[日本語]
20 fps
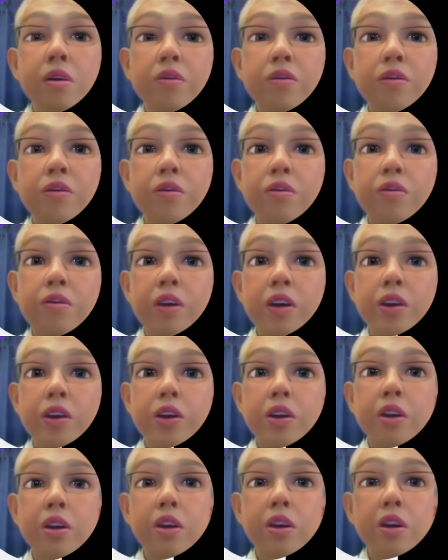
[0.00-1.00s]
なまあ
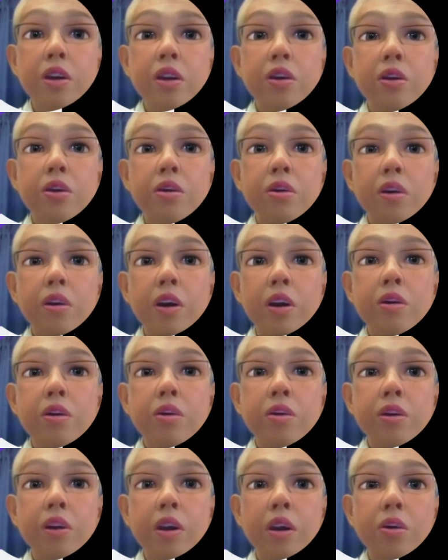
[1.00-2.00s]
実機に積んでやる
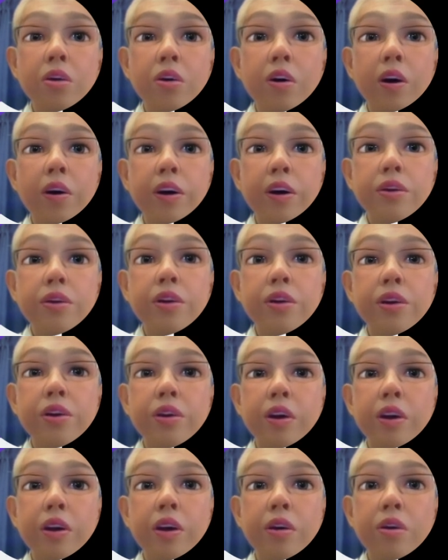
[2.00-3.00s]
とちゃんと変わるんで
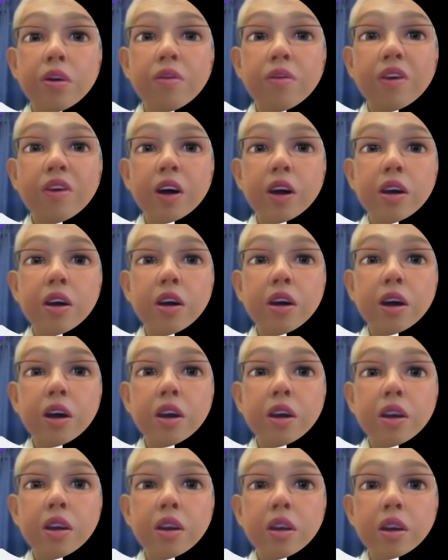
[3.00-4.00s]
すかねこれ毎
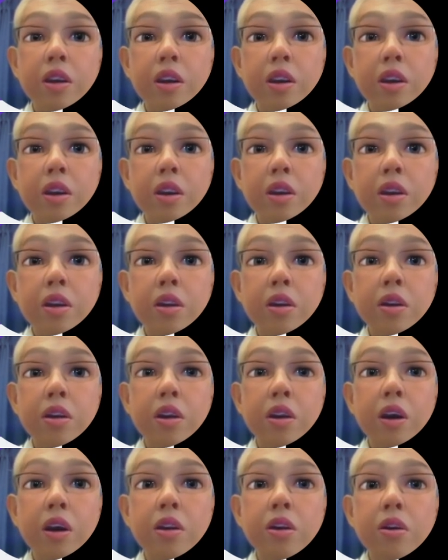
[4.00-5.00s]
回
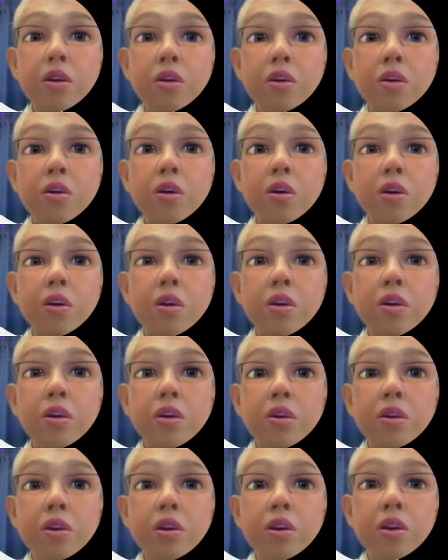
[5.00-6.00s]
最後
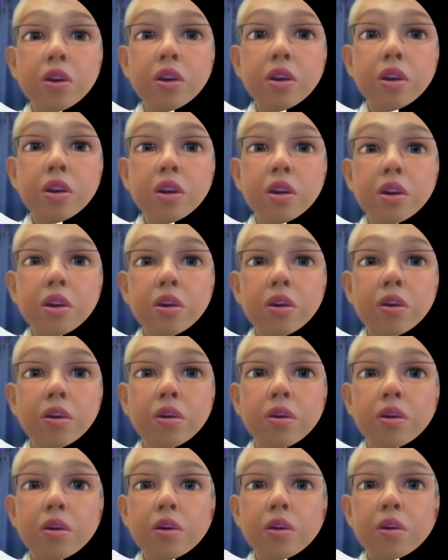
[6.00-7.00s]

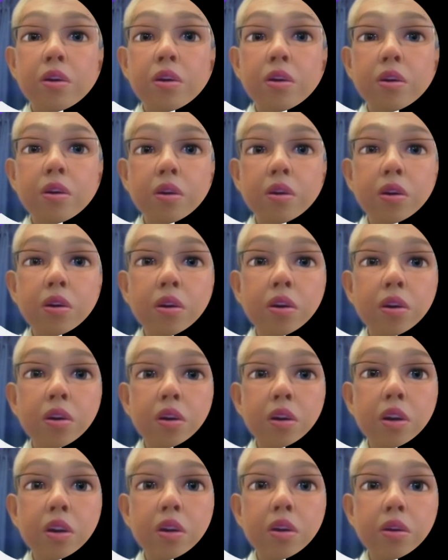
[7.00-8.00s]
14
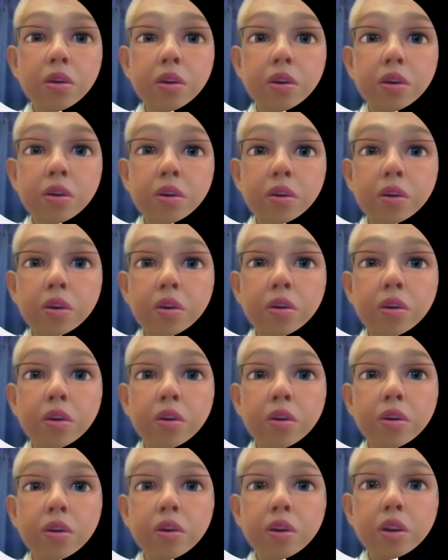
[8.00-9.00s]
リロードすると
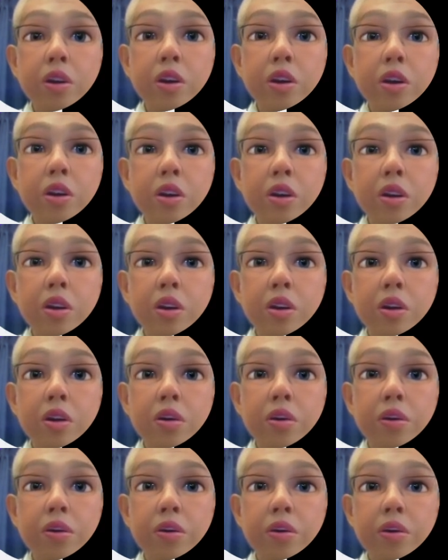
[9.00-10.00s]

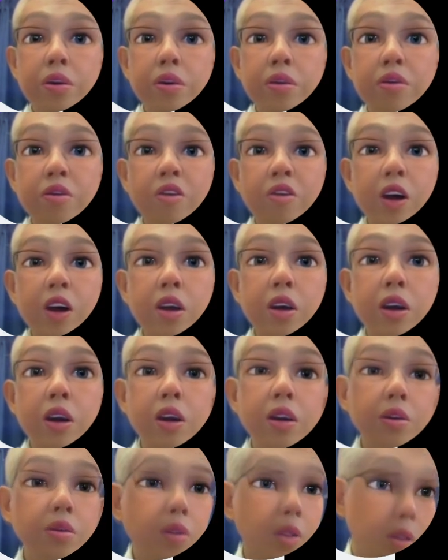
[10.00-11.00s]
514毎
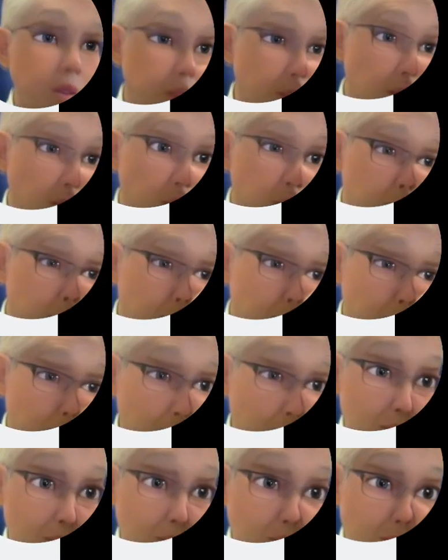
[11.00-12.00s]
回同じ乱数
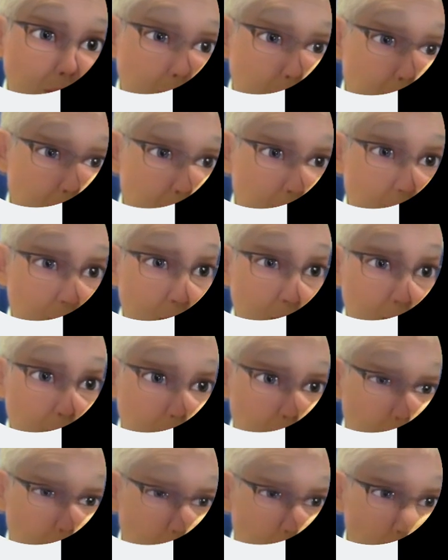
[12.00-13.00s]
の数列が出る
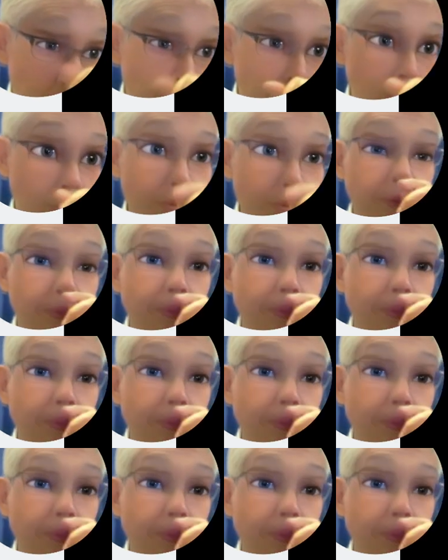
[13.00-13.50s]
ので